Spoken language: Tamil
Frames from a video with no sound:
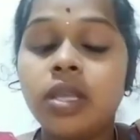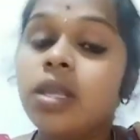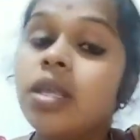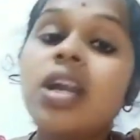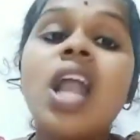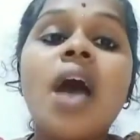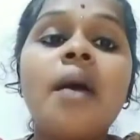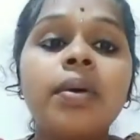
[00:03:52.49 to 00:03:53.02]

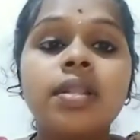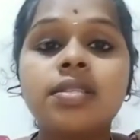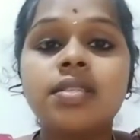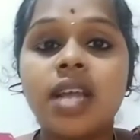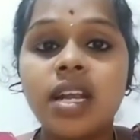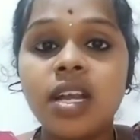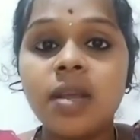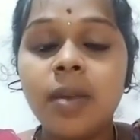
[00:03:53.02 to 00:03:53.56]
இரண்டாவது
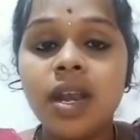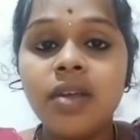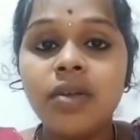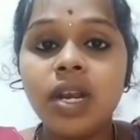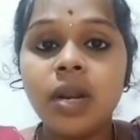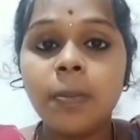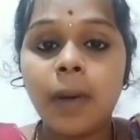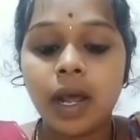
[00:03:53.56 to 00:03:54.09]
சட்டம்
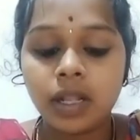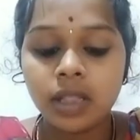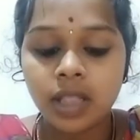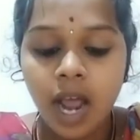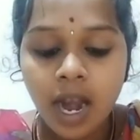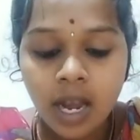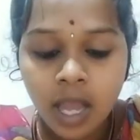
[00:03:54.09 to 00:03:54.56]
என்னவென்று பார்த்தால்